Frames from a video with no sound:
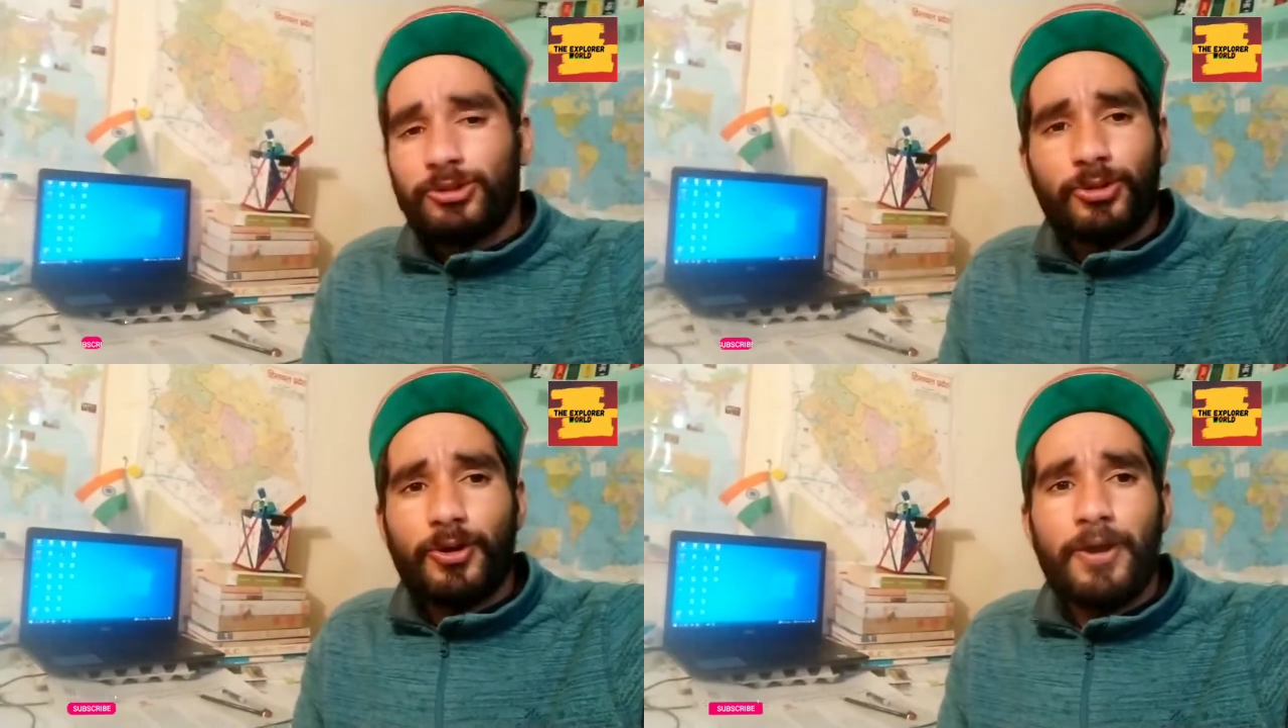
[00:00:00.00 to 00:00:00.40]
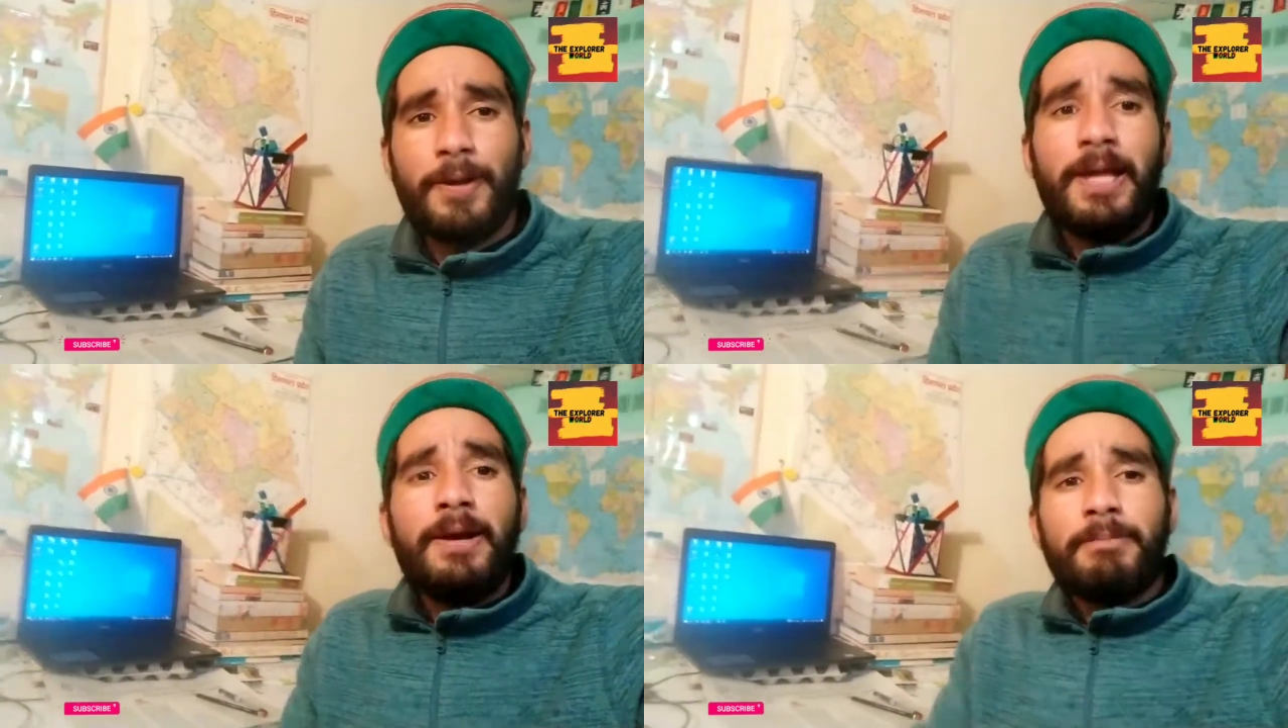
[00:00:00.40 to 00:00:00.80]
तो
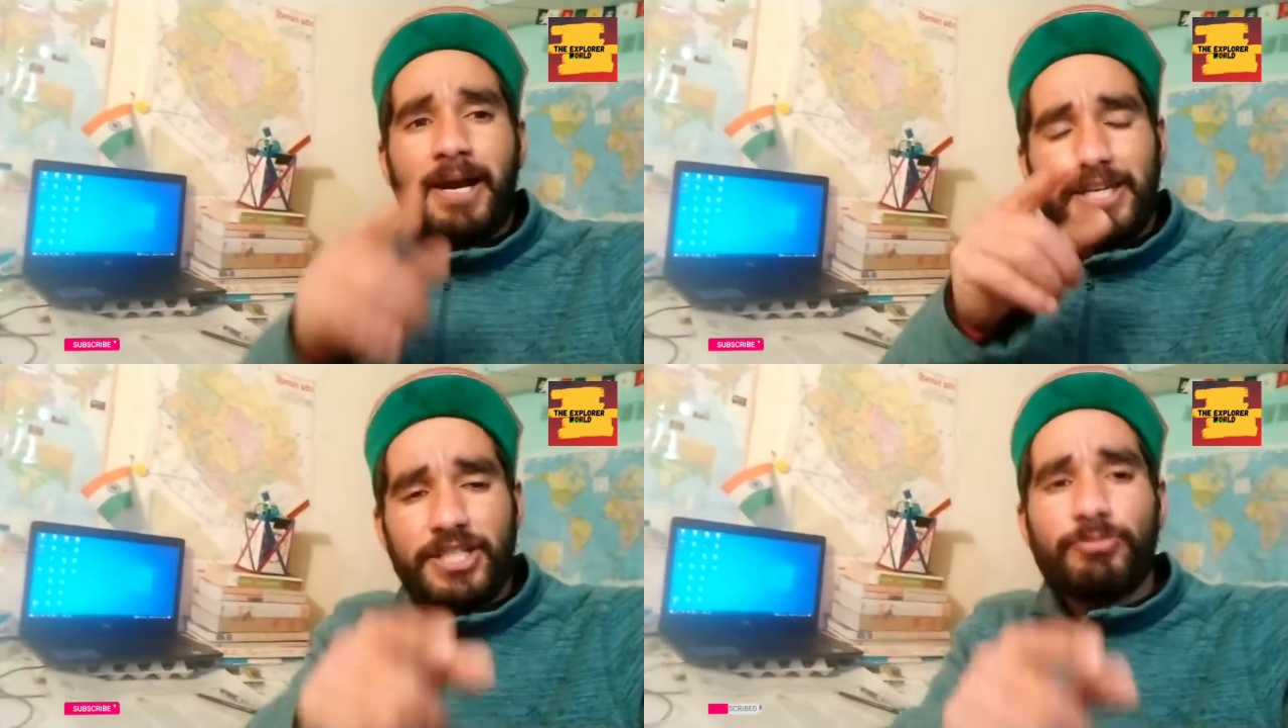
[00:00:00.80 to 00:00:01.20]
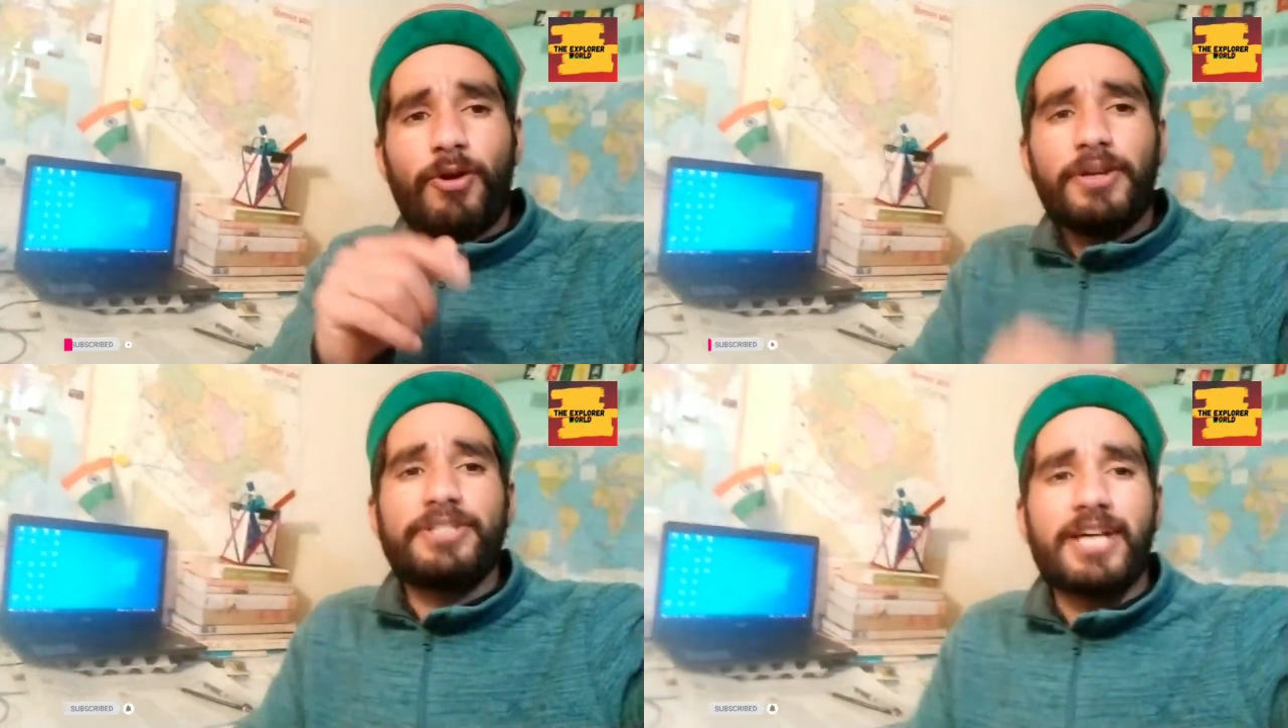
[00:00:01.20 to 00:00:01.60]
बाकी इस
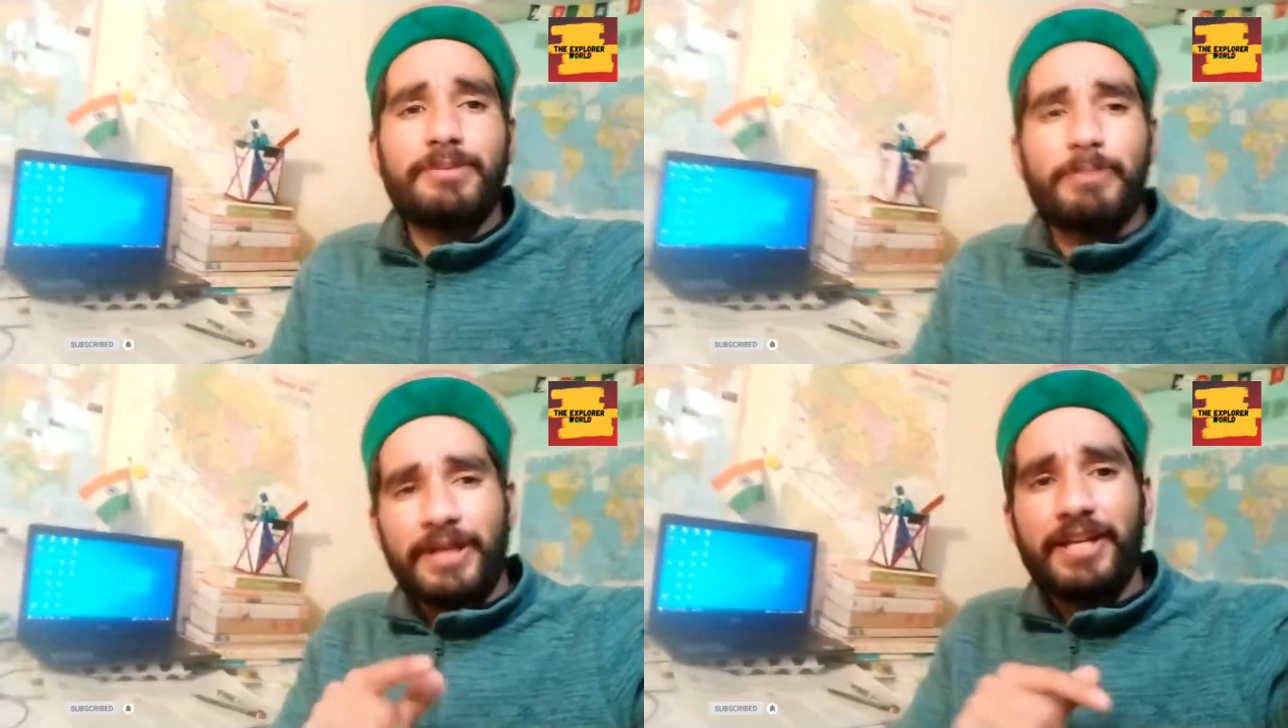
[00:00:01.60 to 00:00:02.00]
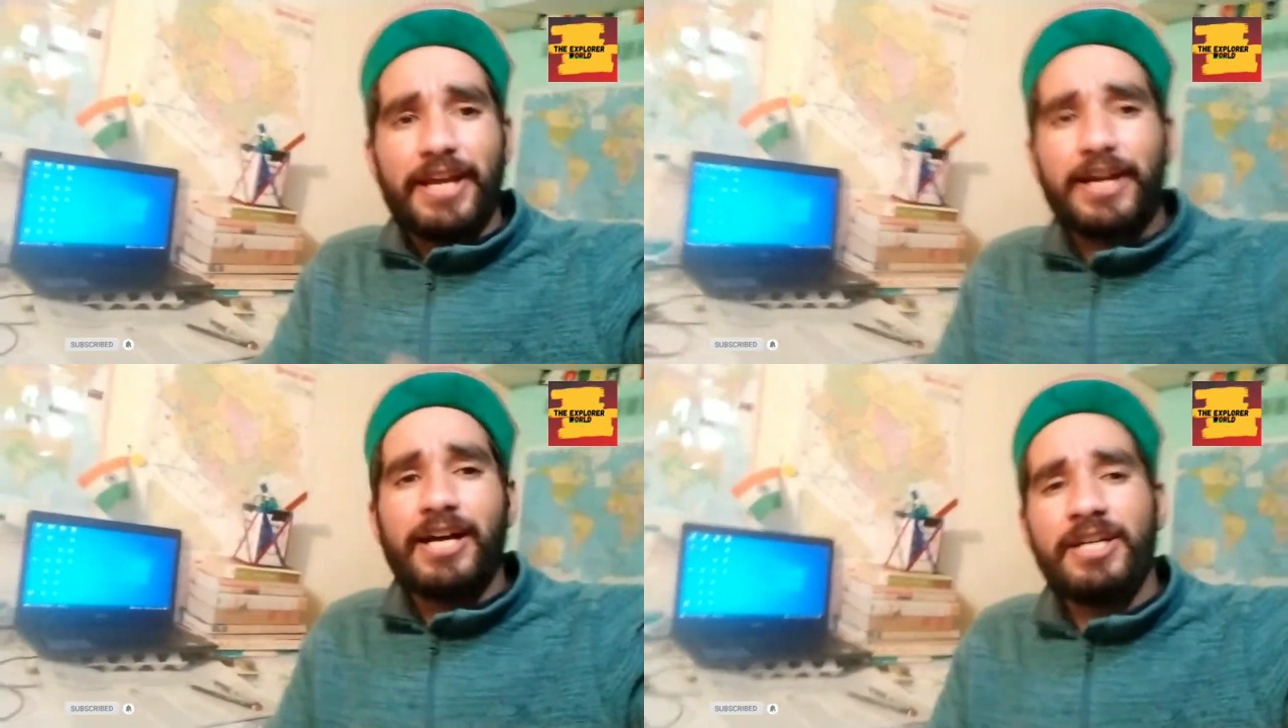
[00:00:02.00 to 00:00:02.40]
ब्लॉग के साथ बने
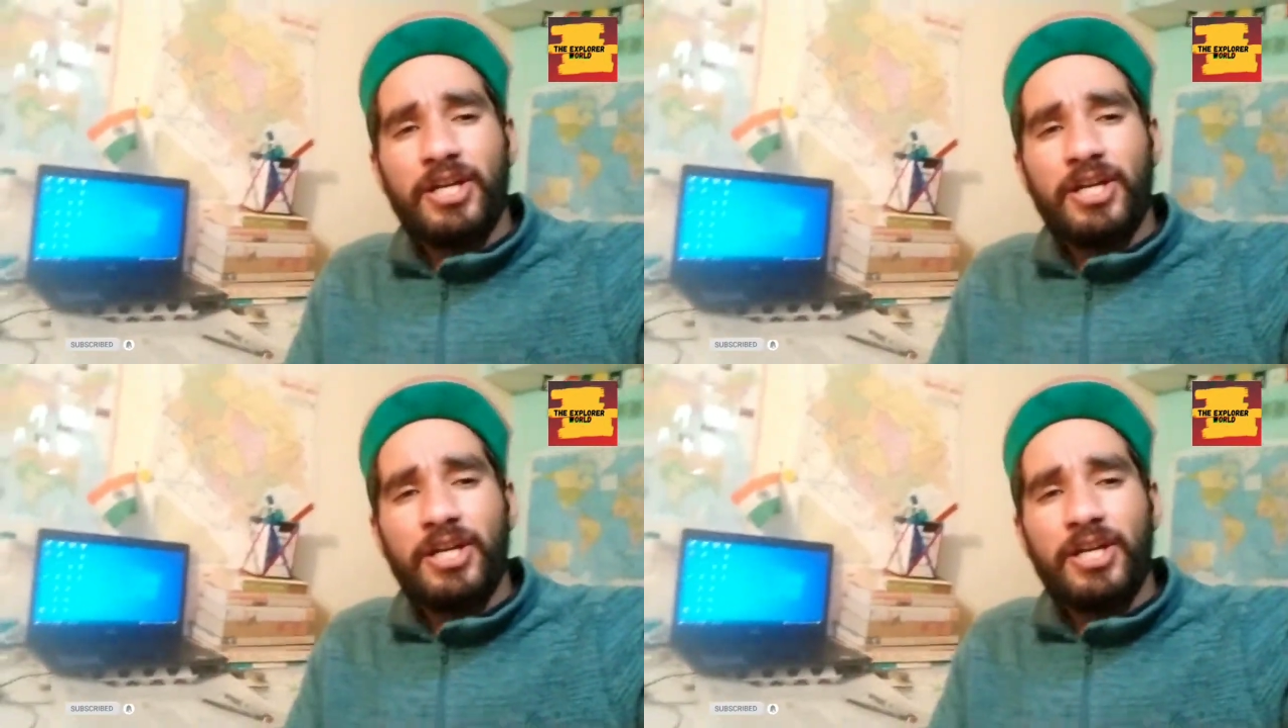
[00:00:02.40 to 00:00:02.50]
रहेगा